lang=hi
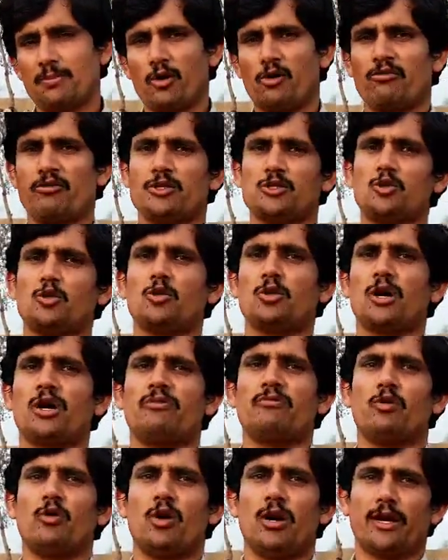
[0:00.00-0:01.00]
प्रॉफिट जो होगा
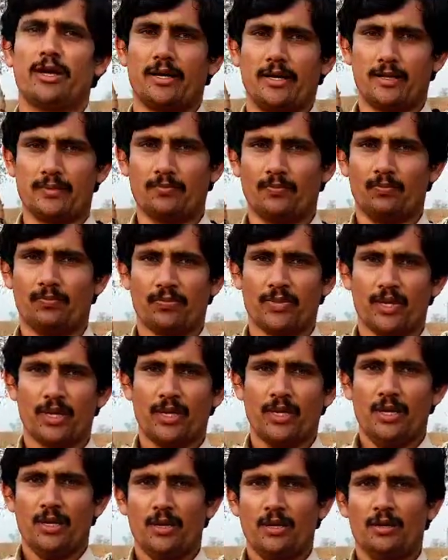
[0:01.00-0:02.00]
वो आएगा वो भी आएगा
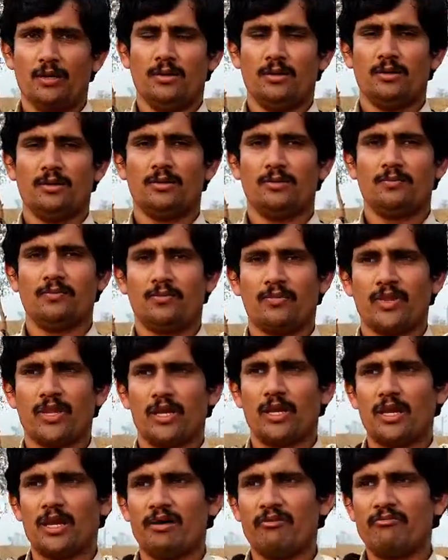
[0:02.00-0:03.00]
और नब्बे दिन का पीरियड
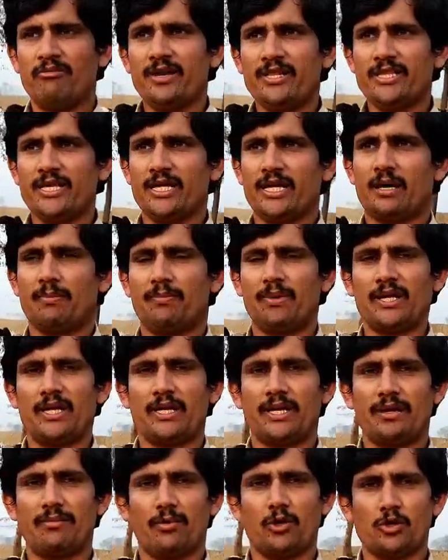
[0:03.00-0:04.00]
है नब्बे दिन का
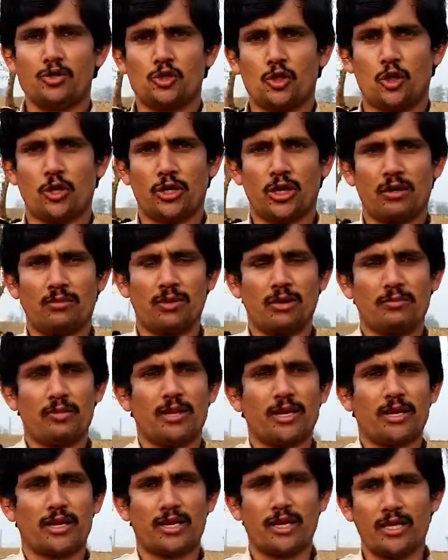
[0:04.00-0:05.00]
पीरियड है बहुत शॉर्ट टर्म हमने
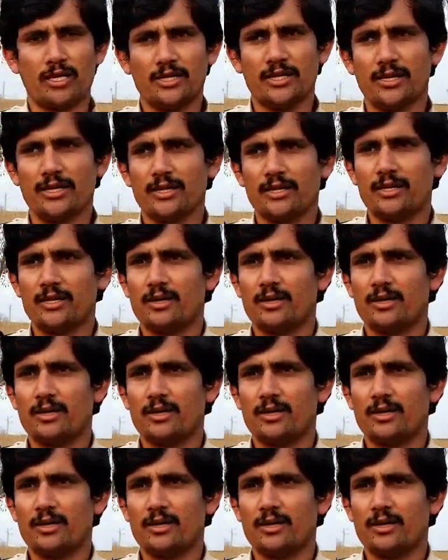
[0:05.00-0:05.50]
रखा है ये